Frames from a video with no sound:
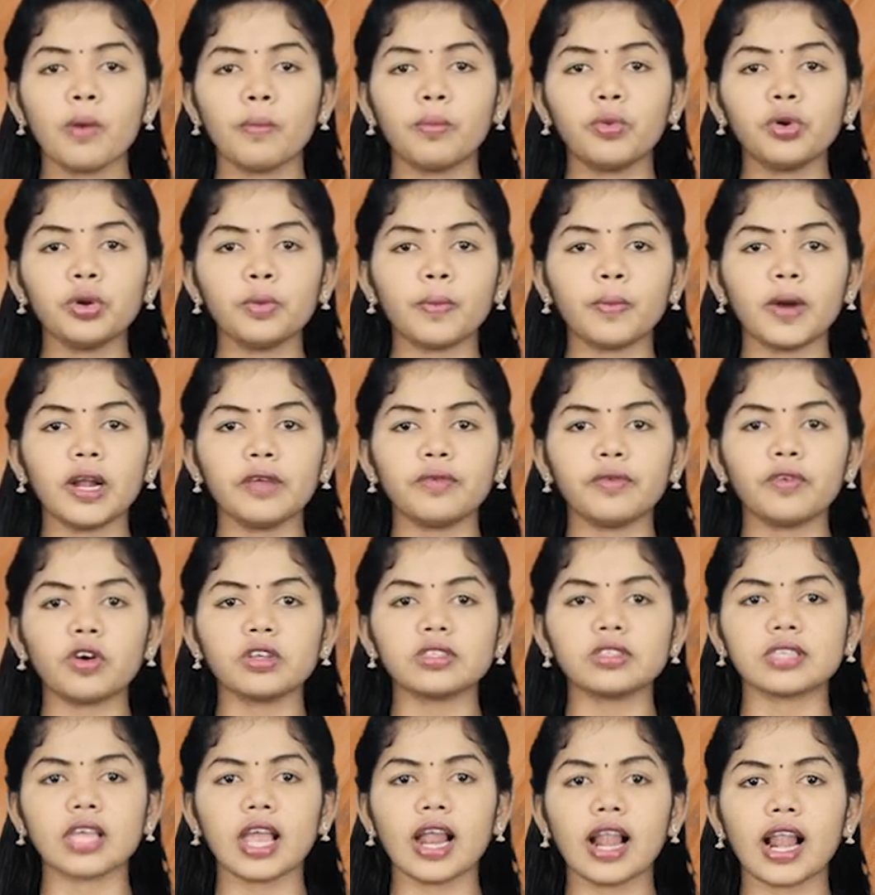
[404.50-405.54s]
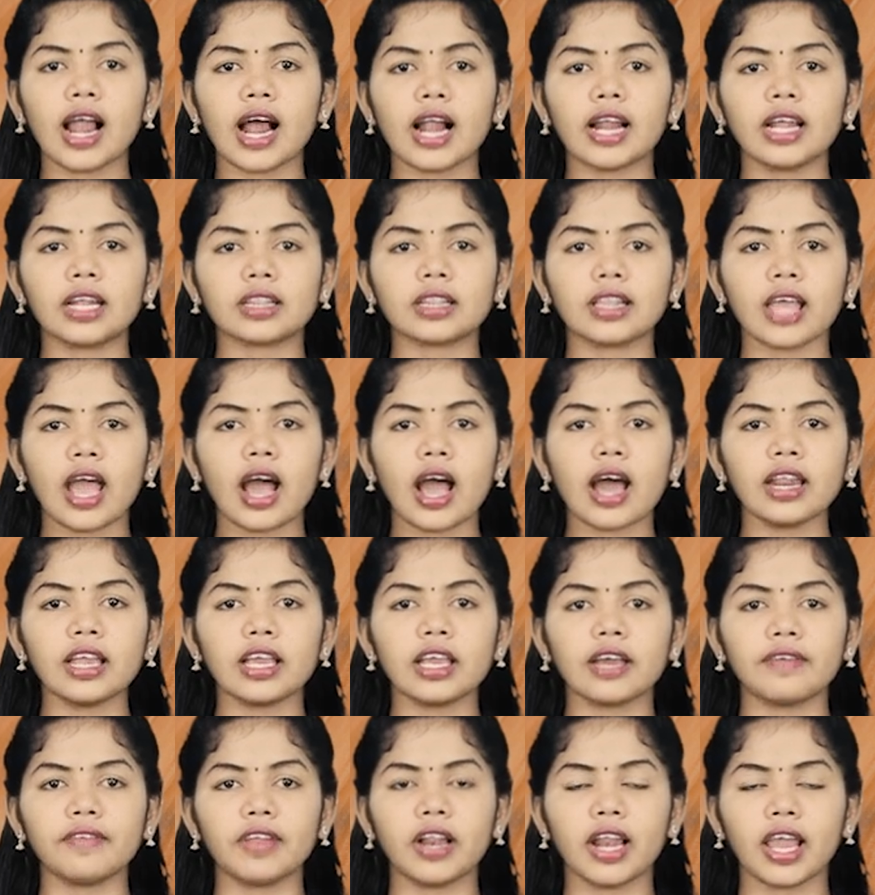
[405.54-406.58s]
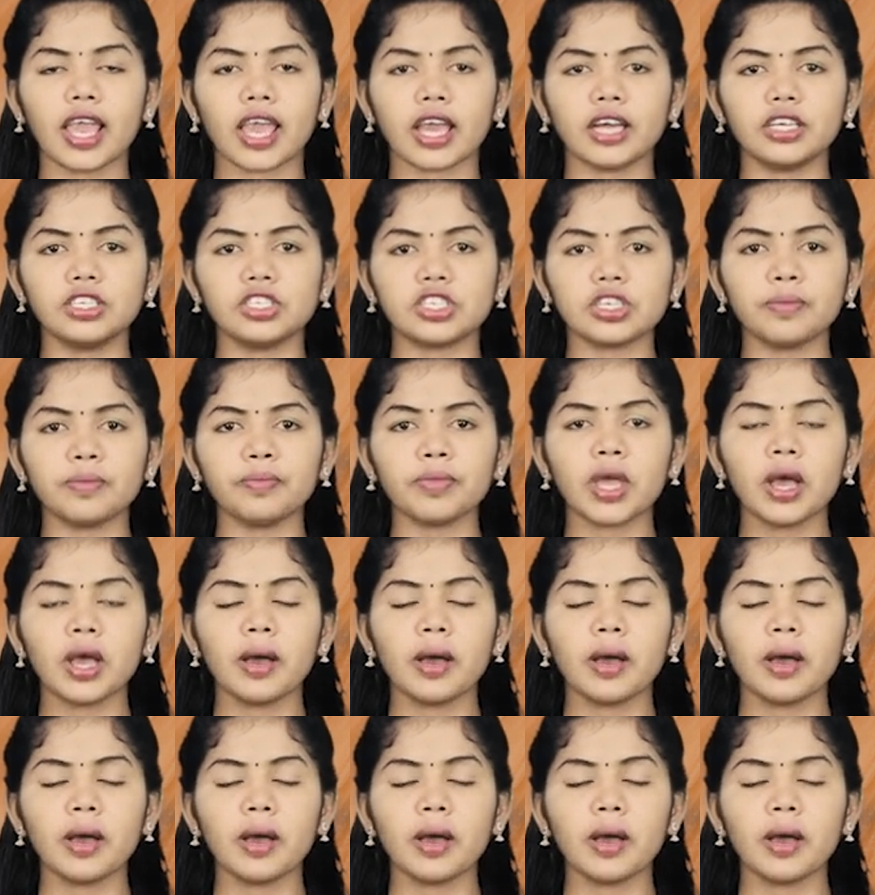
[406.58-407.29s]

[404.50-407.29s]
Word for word: முன்மொழிவோ செயலாளர் தயாரிக்கவில்லை என்றும்